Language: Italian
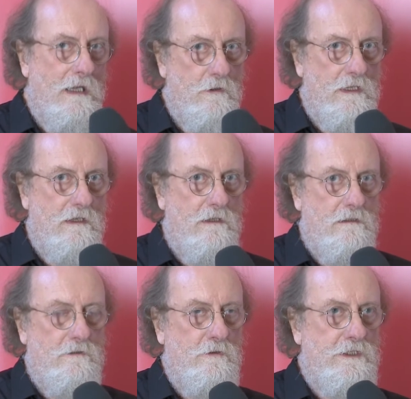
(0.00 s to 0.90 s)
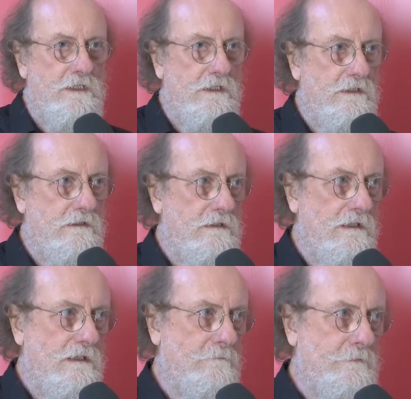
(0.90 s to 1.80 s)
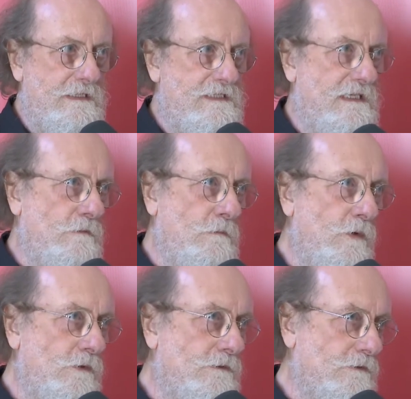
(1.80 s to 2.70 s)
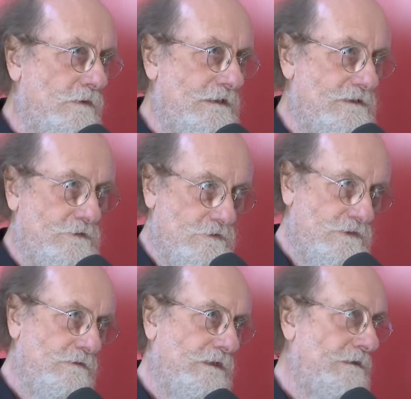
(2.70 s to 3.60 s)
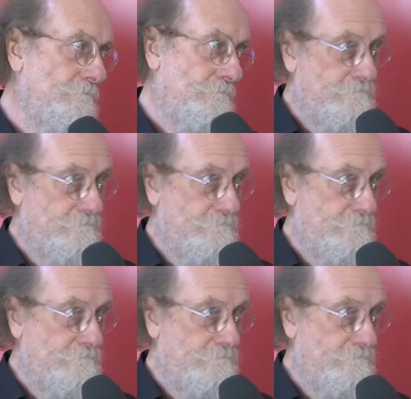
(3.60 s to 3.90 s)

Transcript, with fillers: Ora, noi apprezziamo molto la discussione